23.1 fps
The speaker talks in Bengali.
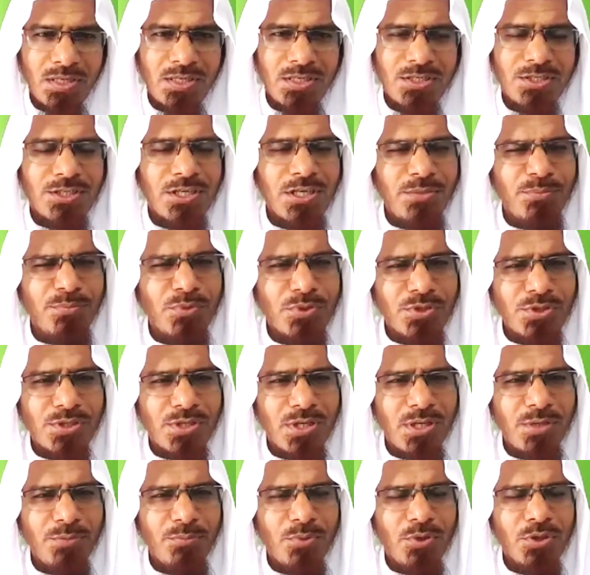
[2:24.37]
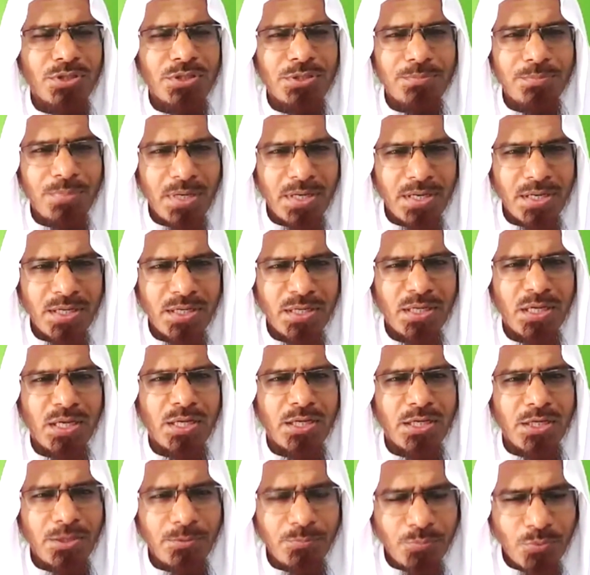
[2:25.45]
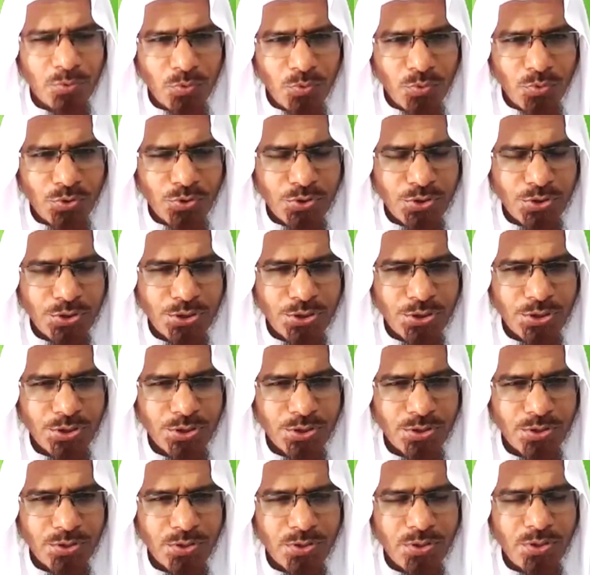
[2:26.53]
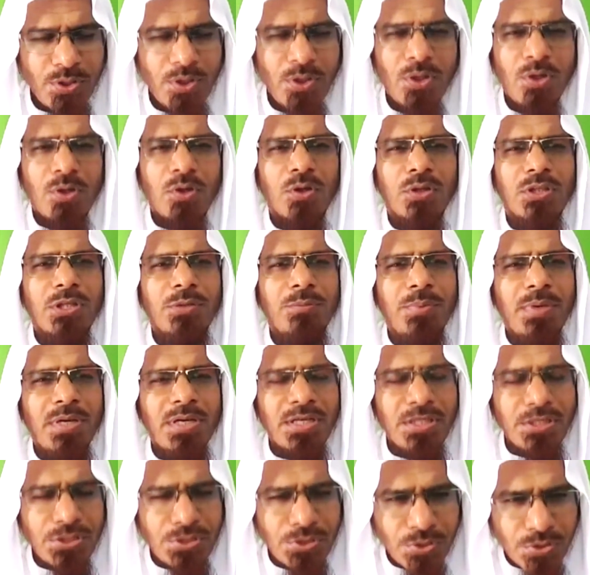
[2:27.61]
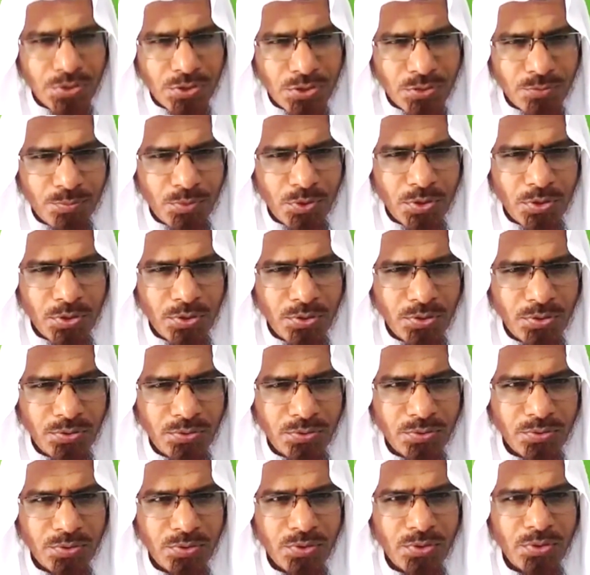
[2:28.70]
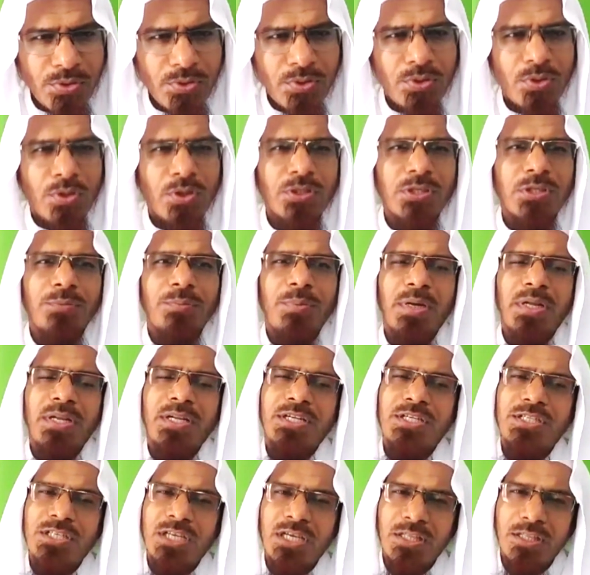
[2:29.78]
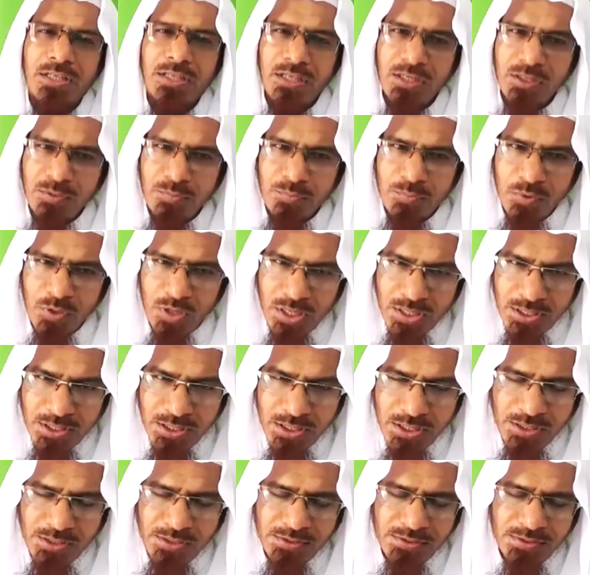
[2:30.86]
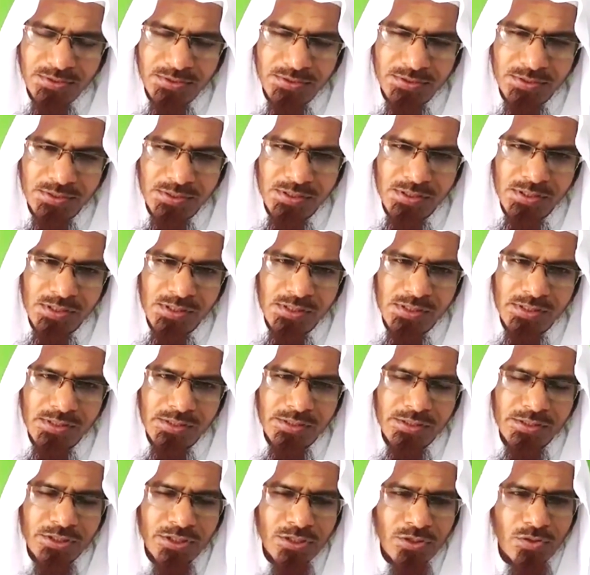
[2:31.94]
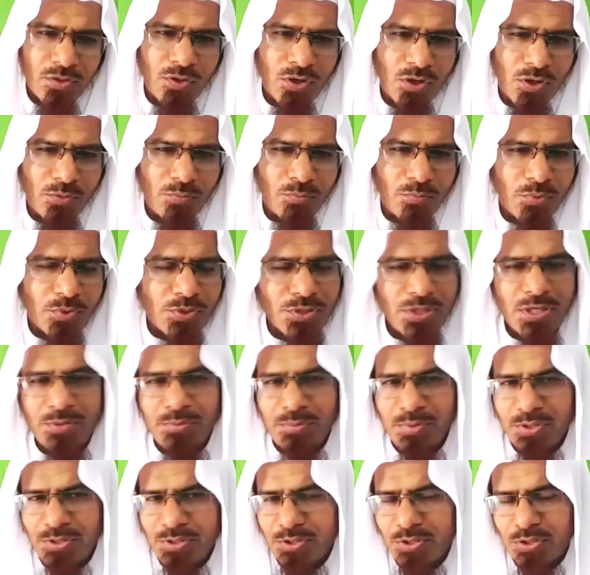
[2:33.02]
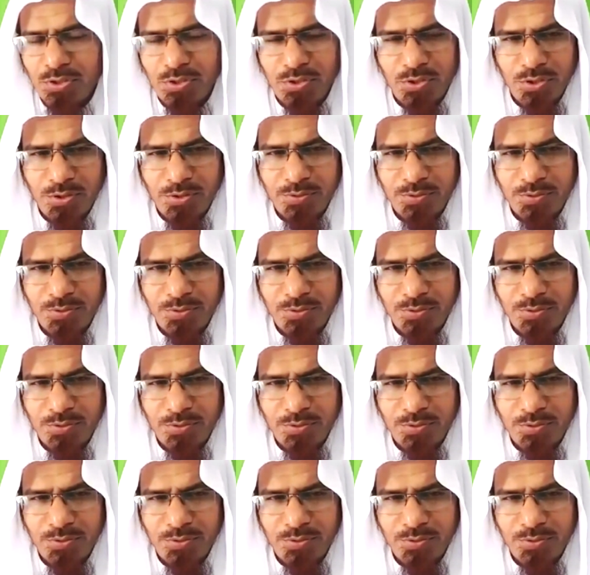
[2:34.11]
সেই মুসলিম হতে পারে নারী পুরুষ হতে পারে ছোট বড় হতে পারে স্বাধীন পরাধীন সকল মুসলিমের জন্য